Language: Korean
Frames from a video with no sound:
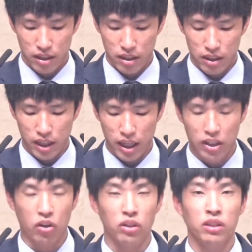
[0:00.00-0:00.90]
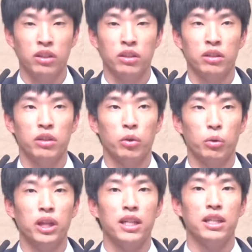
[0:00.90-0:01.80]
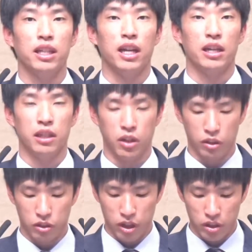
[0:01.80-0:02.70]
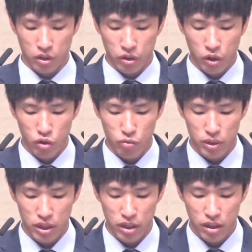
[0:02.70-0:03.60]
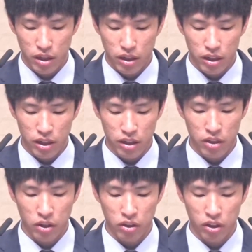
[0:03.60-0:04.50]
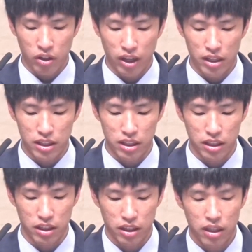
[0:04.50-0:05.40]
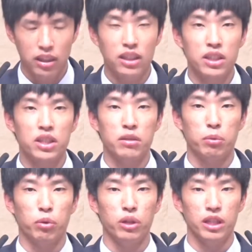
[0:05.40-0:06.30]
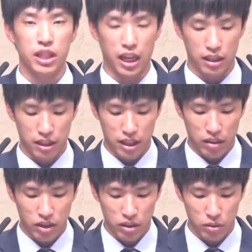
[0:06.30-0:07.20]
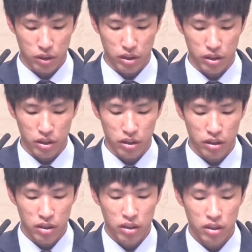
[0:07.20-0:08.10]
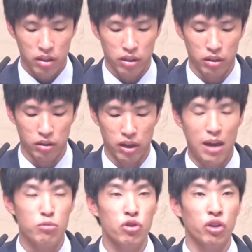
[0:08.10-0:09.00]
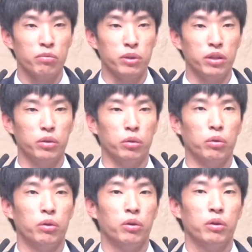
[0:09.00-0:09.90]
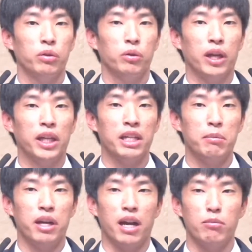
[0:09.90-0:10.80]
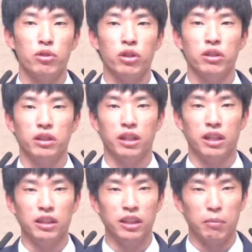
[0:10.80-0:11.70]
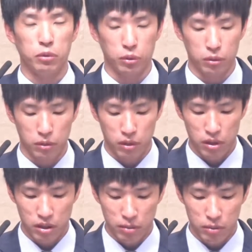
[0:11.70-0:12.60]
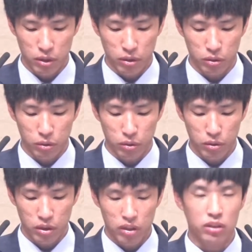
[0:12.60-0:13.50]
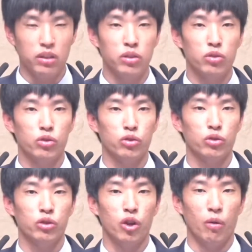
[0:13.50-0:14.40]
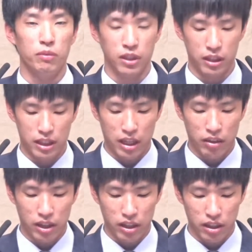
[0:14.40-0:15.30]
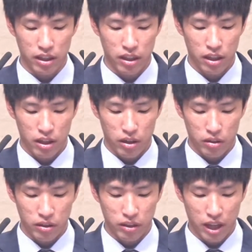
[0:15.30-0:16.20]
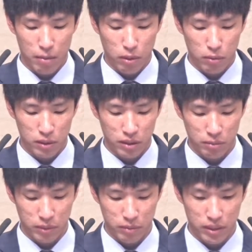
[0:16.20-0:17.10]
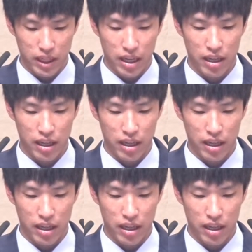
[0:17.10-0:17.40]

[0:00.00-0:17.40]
내가 겪는 고난이나 어떠한 어려움이 긴 터널과 같이 끝이 보이지 않는 상황 속에서 어, 아무런 빛도 또 하나님의 아무런 응답도 음성도 들을 수 없는 상황이 어, 응답 없음입니다.